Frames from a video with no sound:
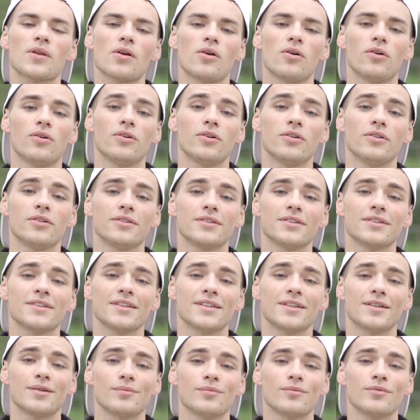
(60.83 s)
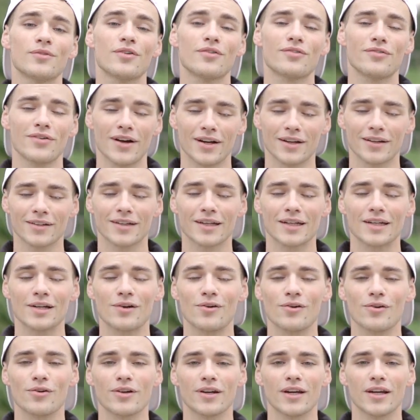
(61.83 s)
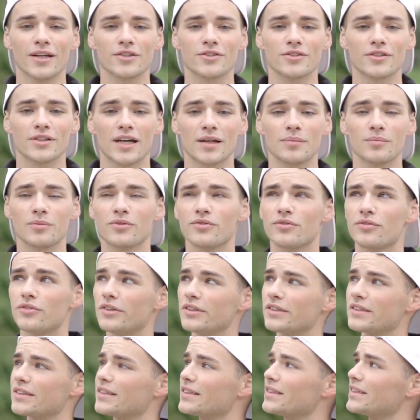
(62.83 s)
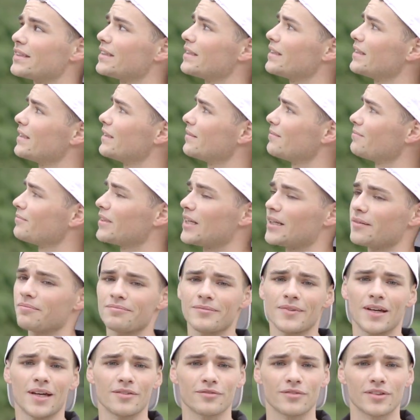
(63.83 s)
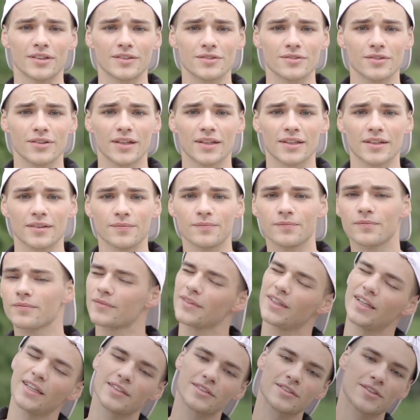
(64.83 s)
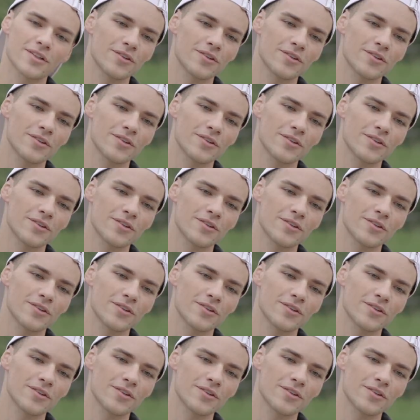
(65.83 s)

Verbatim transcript: und ähm, fangen dann auch gleich schon an, bevor es jetzt ja, anfängt zu regnen. Let's